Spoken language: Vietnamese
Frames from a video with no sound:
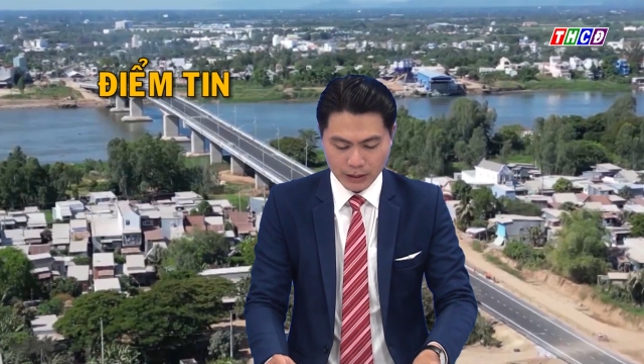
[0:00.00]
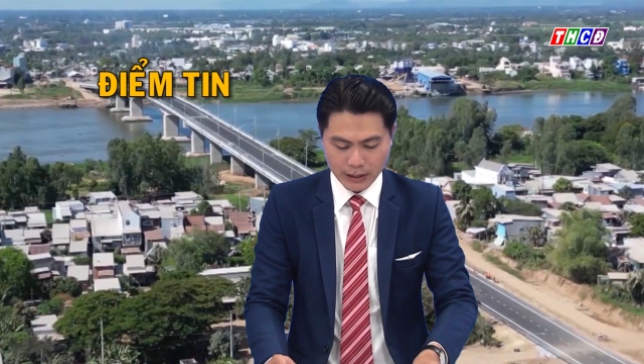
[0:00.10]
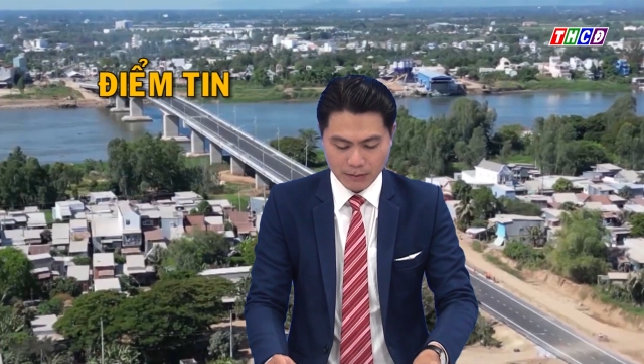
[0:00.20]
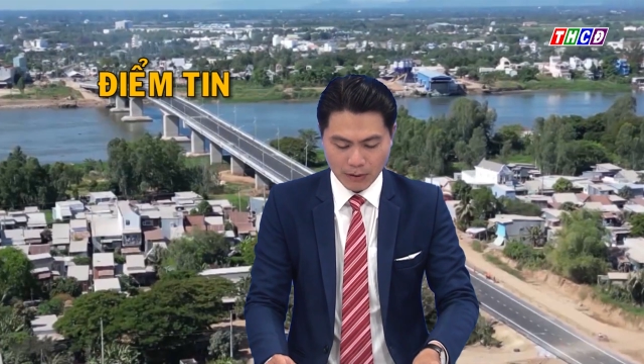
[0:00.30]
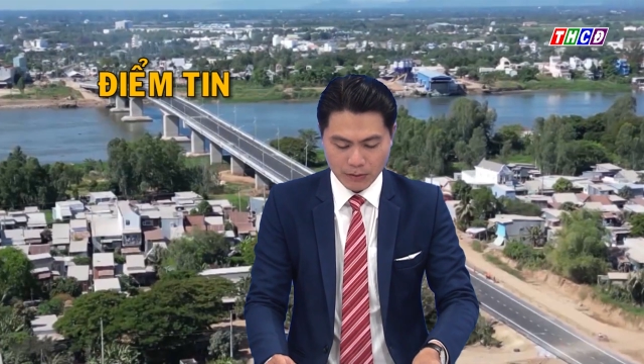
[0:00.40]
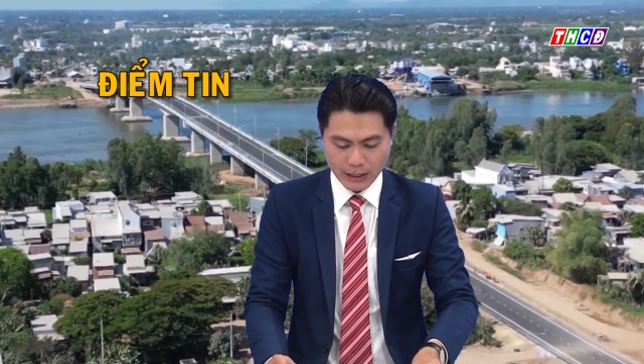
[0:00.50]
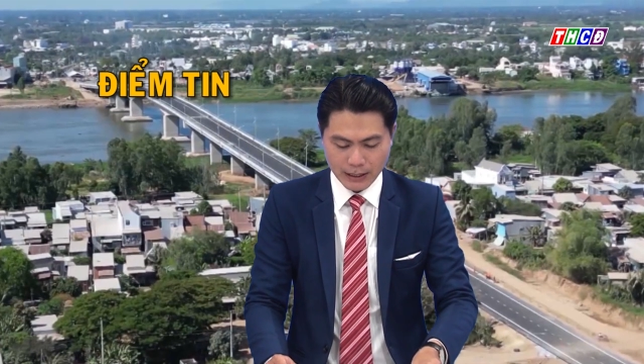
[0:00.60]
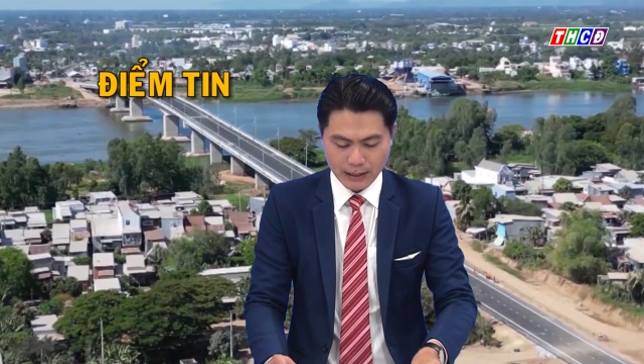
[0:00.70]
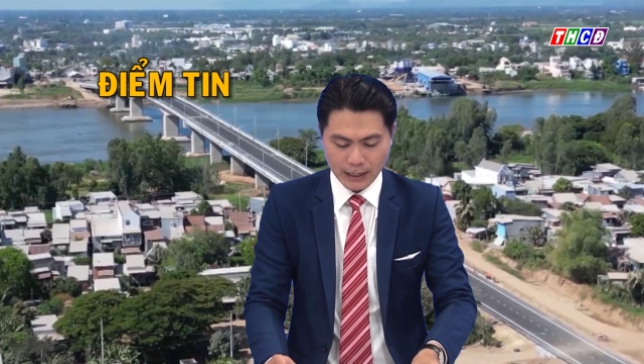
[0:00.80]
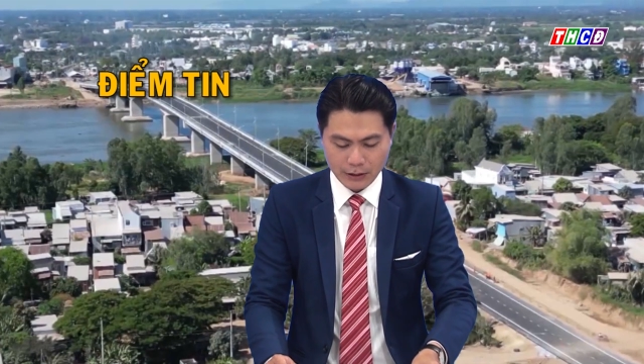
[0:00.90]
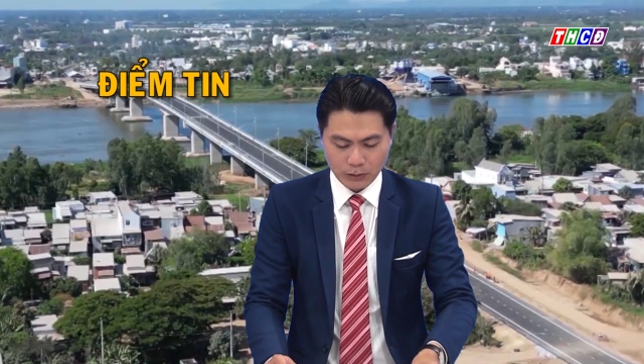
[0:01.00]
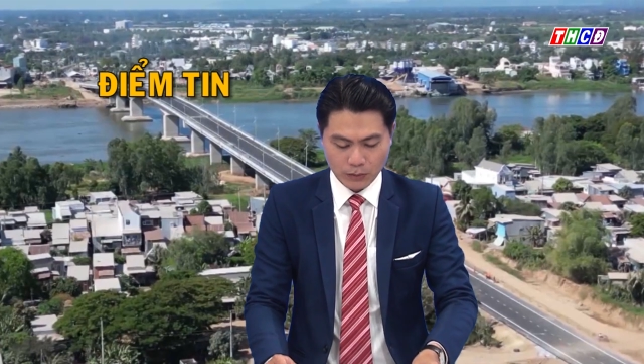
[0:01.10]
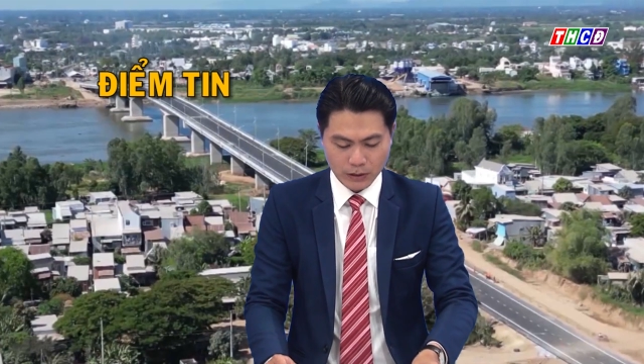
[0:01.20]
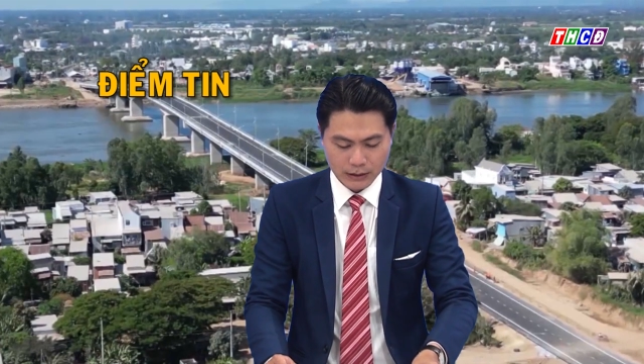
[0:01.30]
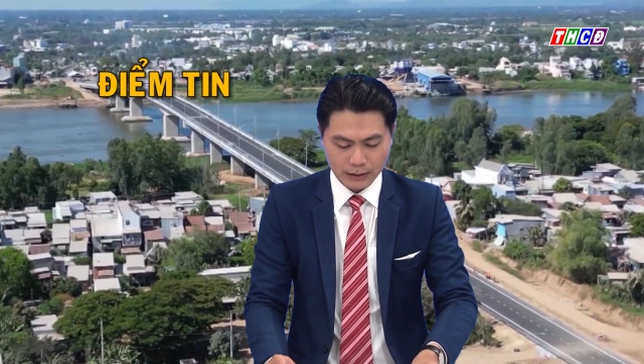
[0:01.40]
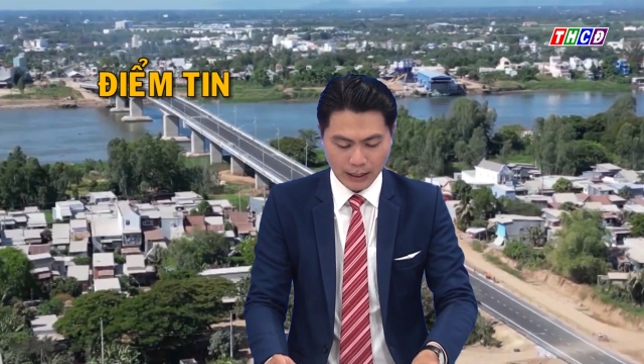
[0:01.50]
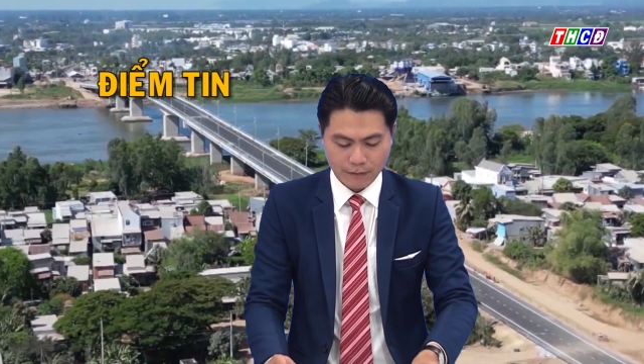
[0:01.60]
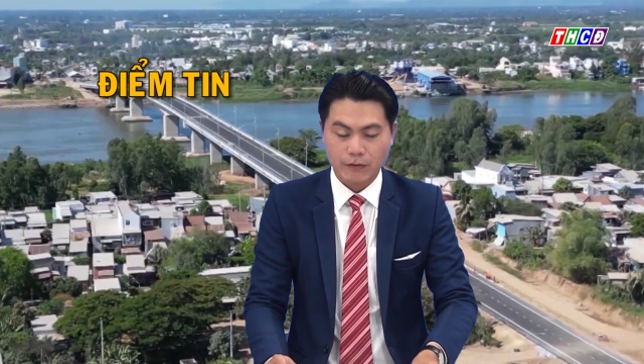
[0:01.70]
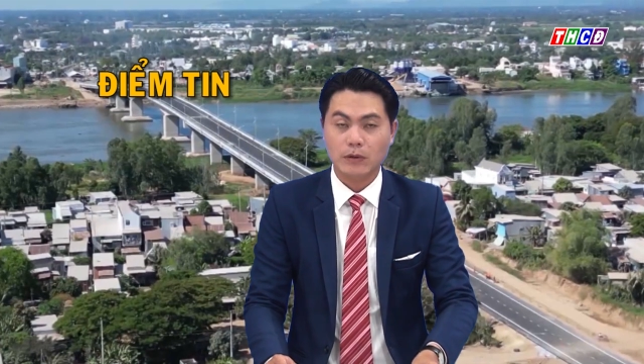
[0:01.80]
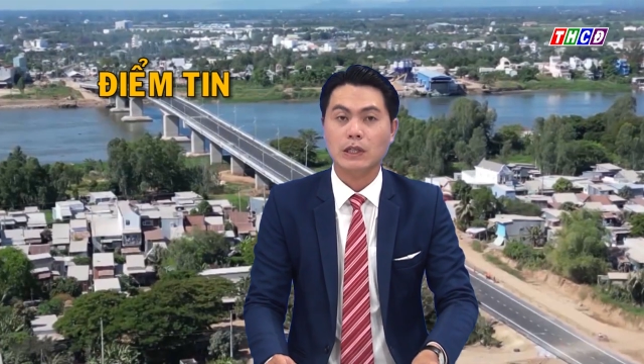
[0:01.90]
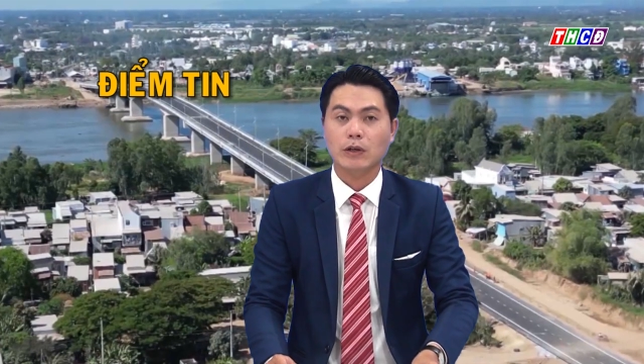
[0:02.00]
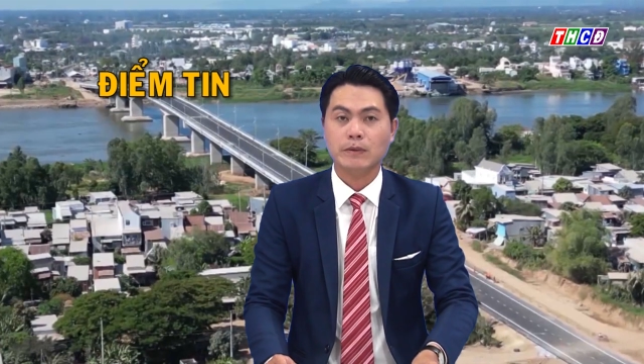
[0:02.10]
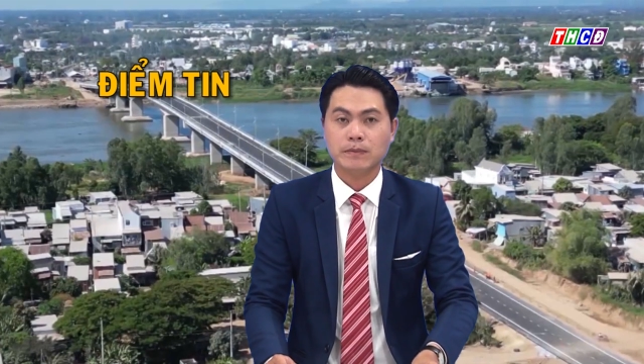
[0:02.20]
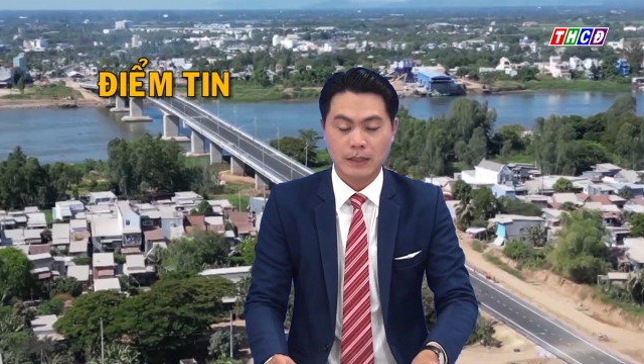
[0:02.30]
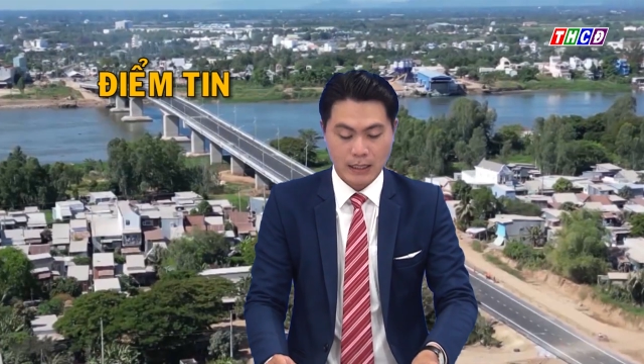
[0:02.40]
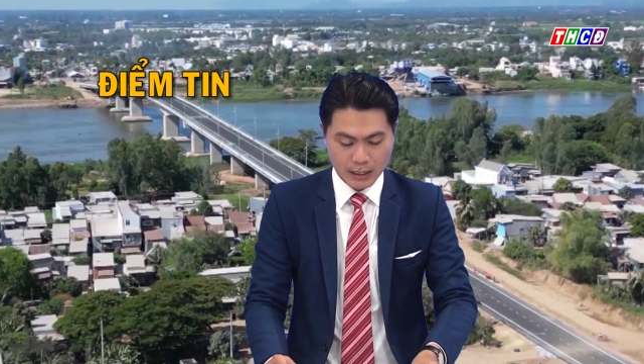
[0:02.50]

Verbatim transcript: dân bảo vệ an ninh Tổ quốc thành phố Châu Đốc